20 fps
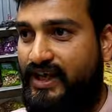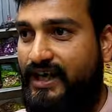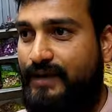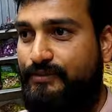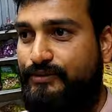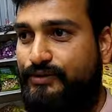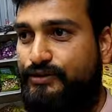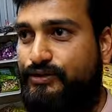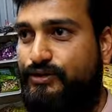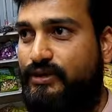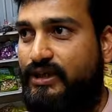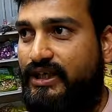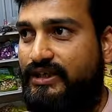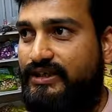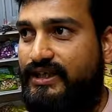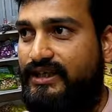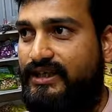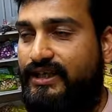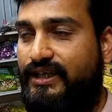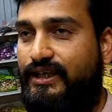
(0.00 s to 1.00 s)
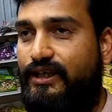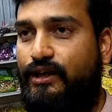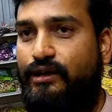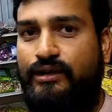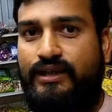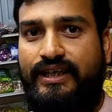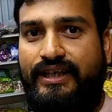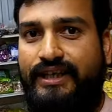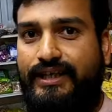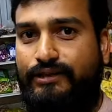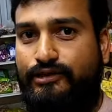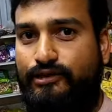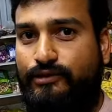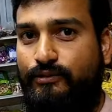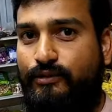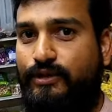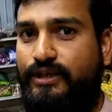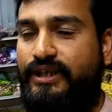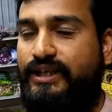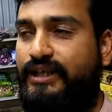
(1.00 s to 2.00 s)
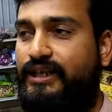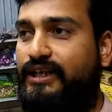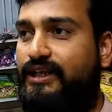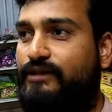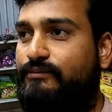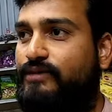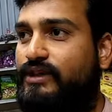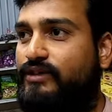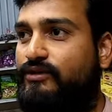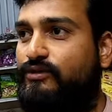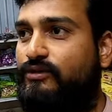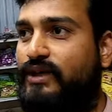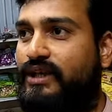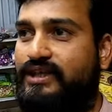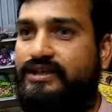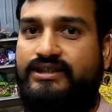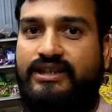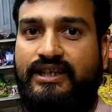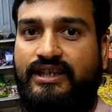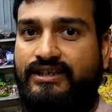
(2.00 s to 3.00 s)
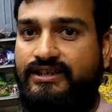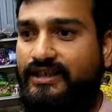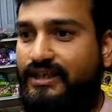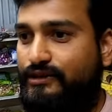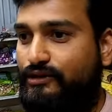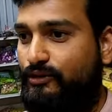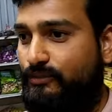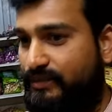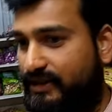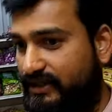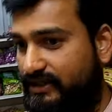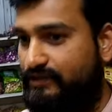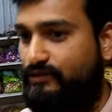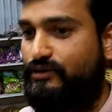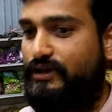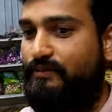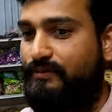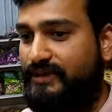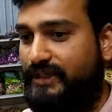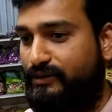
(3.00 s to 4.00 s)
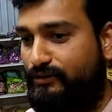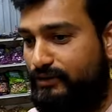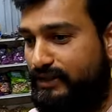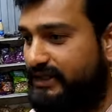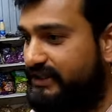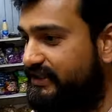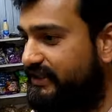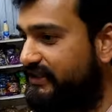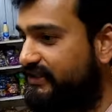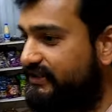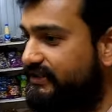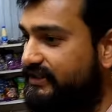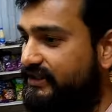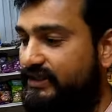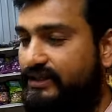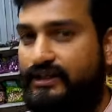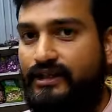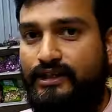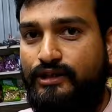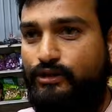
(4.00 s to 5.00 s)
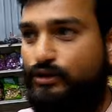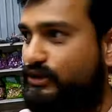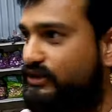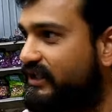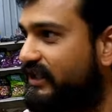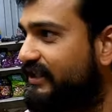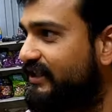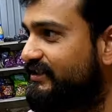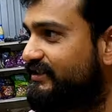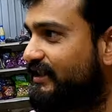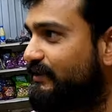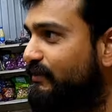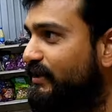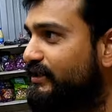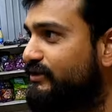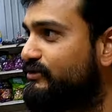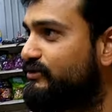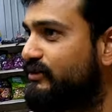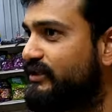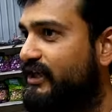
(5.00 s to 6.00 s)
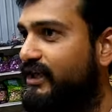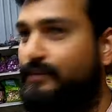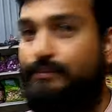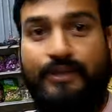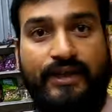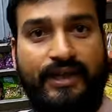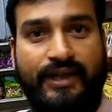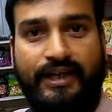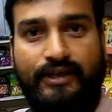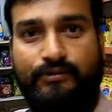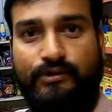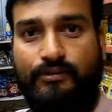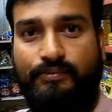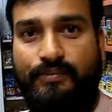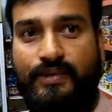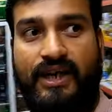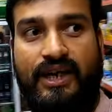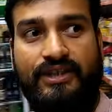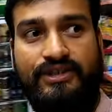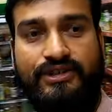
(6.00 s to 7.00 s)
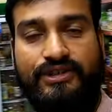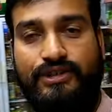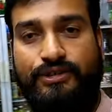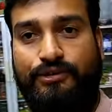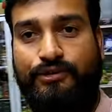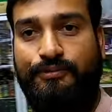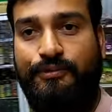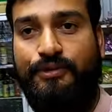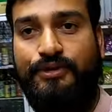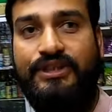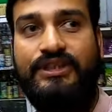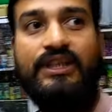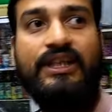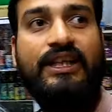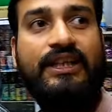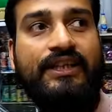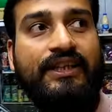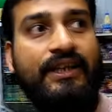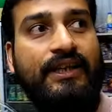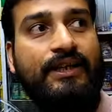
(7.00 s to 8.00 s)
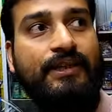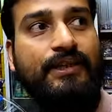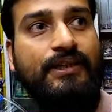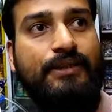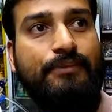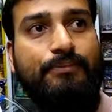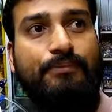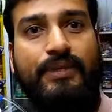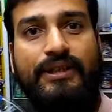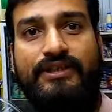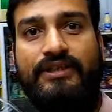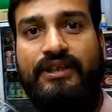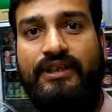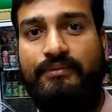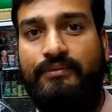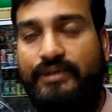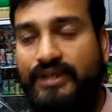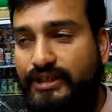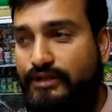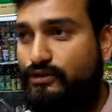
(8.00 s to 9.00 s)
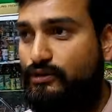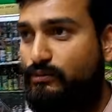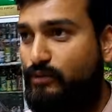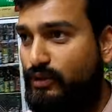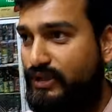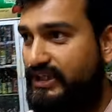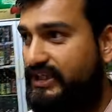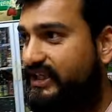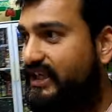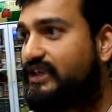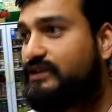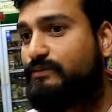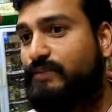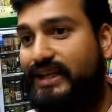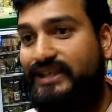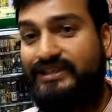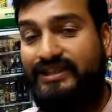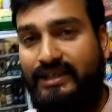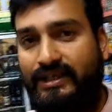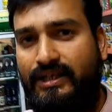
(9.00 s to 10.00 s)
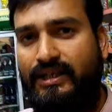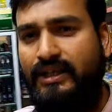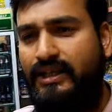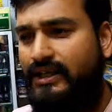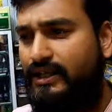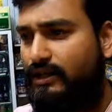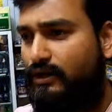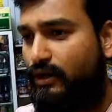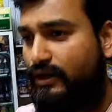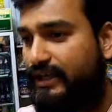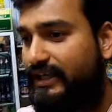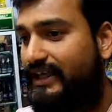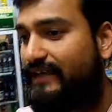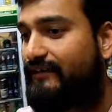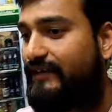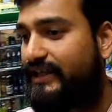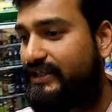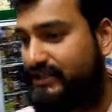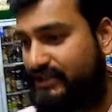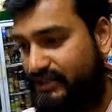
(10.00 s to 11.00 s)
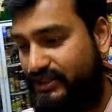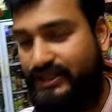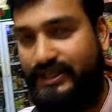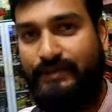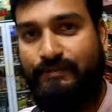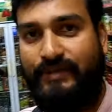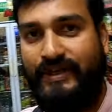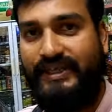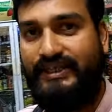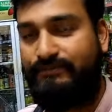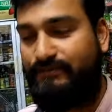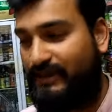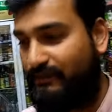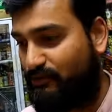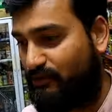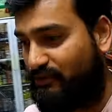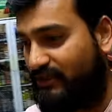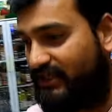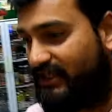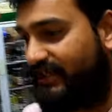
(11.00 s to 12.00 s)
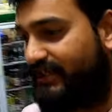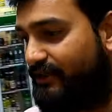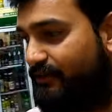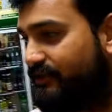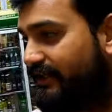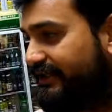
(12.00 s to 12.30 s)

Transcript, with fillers: आप अंदाज़ा लगाओ एक सोमोनी लगभग हुआ साढ़े सात रुपये तो आप कैलकुलेट कर लीजिएगा तो सारे सामान जो यहाँ पे हैं वो पाँच सोमोनी से लेके पंद्रह बीस सोमोनी के आसपास हैं ऑन एन एवरेज की प्राइस में आपको बता रहा हूँ